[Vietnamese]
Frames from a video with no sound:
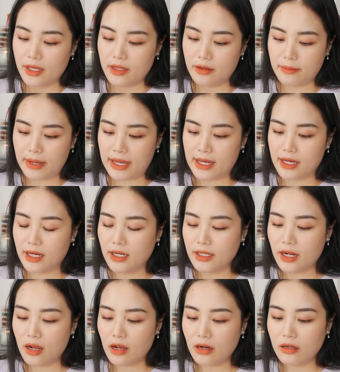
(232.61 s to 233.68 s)
Nhưng mà
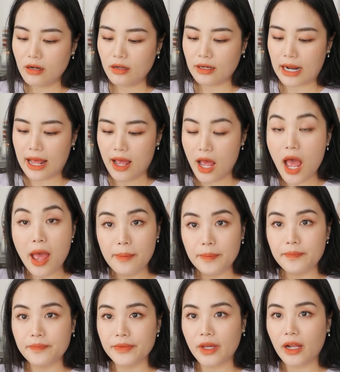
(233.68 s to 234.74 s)
nó rất là
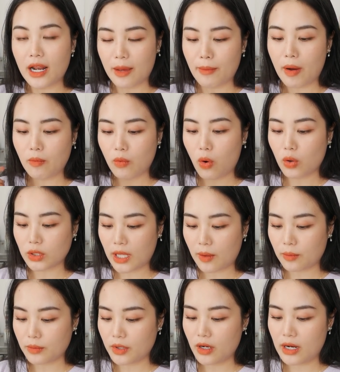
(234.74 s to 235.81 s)
êm, nó là bông cô
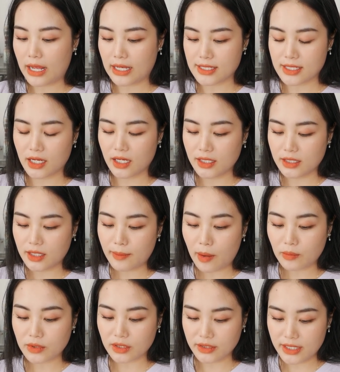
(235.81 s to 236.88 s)
tông, nó là sợi
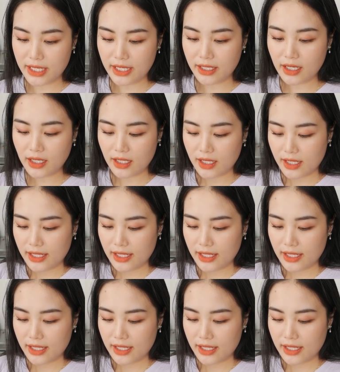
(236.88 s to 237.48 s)
bông tự nhiên á,